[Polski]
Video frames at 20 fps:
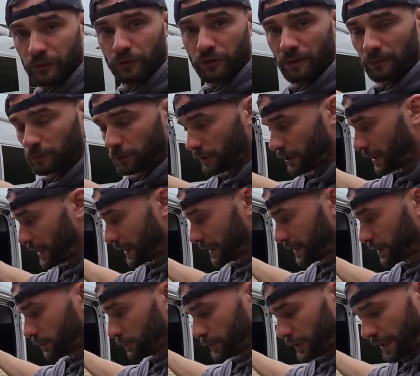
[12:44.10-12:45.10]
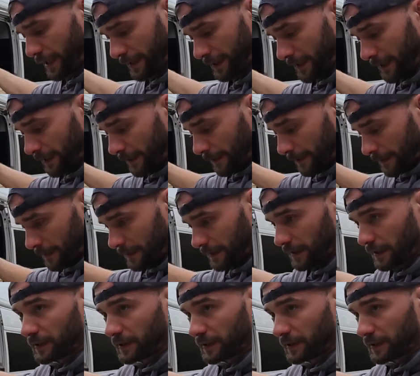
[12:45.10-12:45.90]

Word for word: coś tam trochę lakieruję e,